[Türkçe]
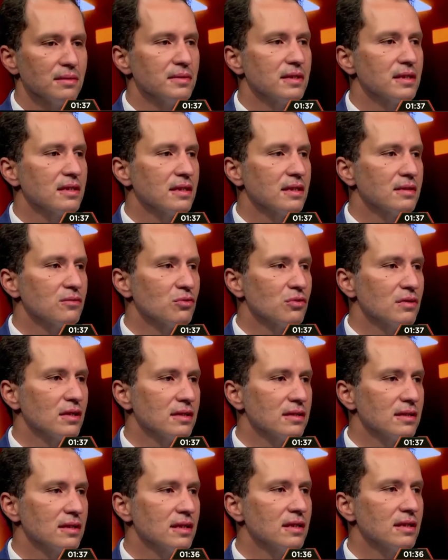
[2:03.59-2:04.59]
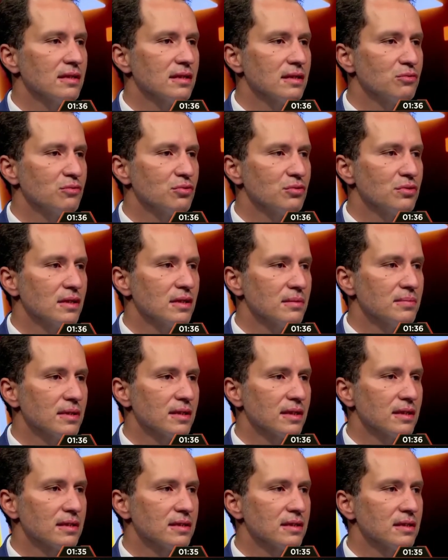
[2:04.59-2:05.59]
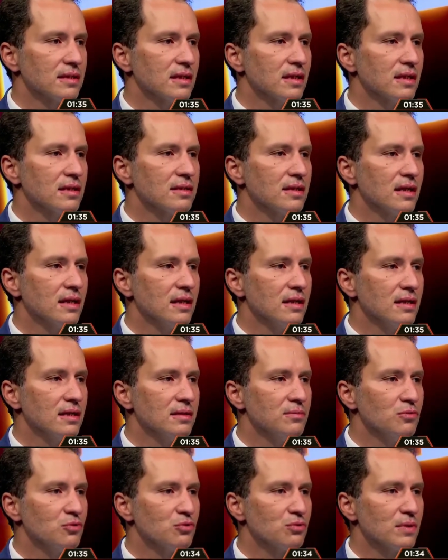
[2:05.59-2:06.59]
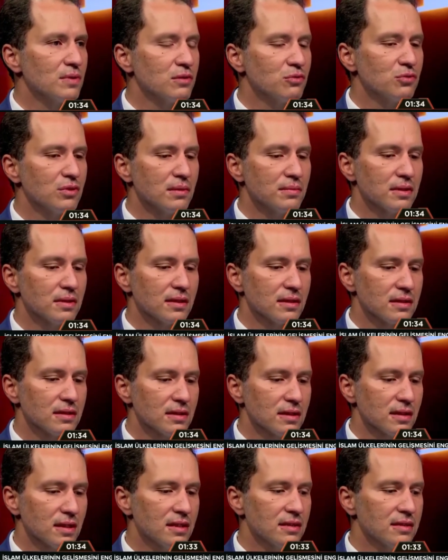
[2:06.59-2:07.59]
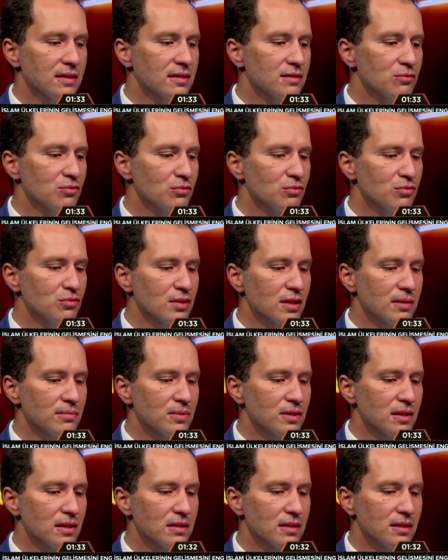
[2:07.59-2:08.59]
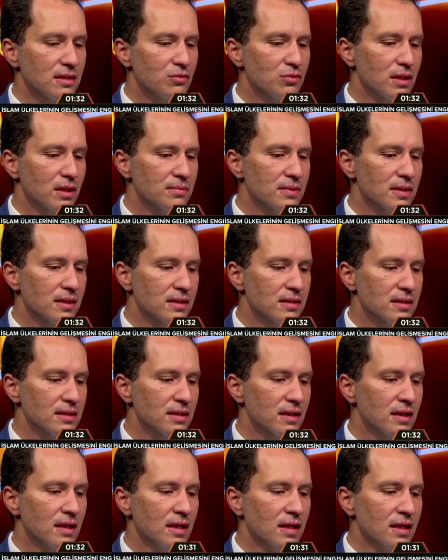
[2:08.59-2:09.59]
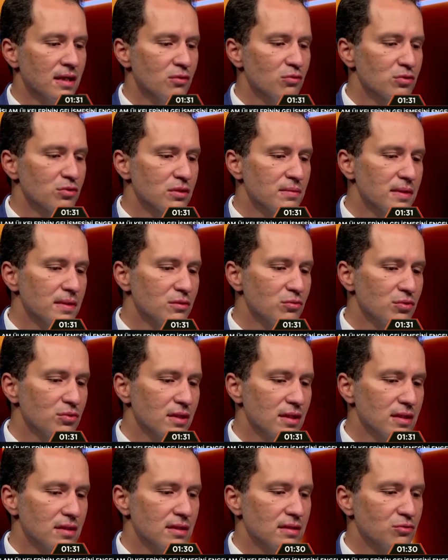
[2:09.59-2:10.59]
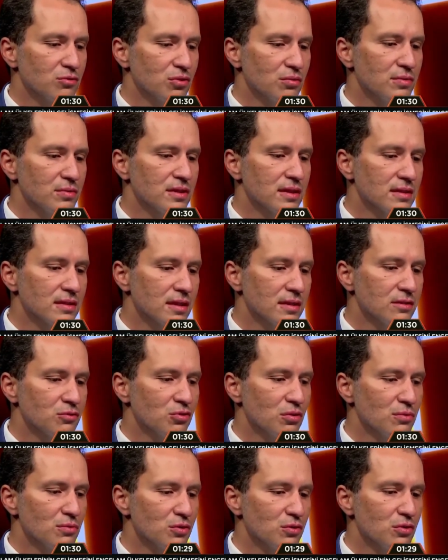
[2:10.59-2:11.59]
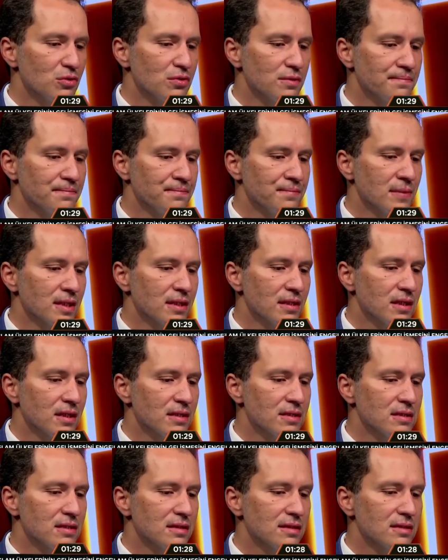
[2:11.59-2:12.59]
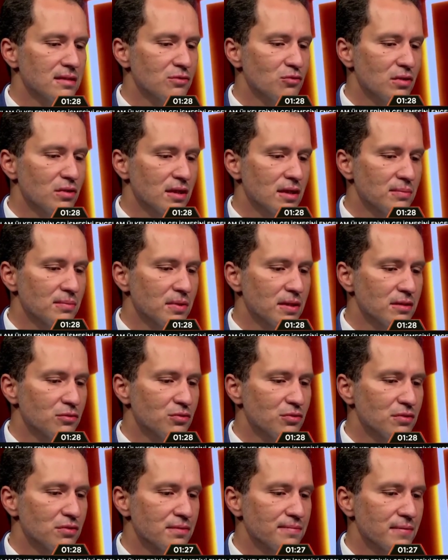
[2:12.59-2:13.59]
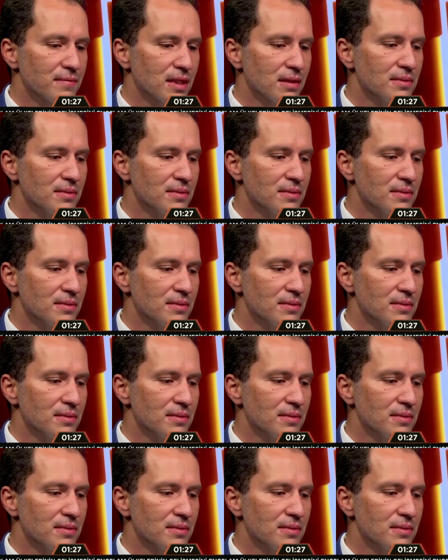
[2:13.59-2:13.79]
Amerikan dolarını İran'la Türkiye bırakacak, yarın 57 Müslüman ülke bırakacak, ertesi gün 160 ezilen ülke bırakacak. O zaman dünyayı nasıl sömüreceğiz? Nasıl sömürüyor? Karşılıksız olarak basıyor.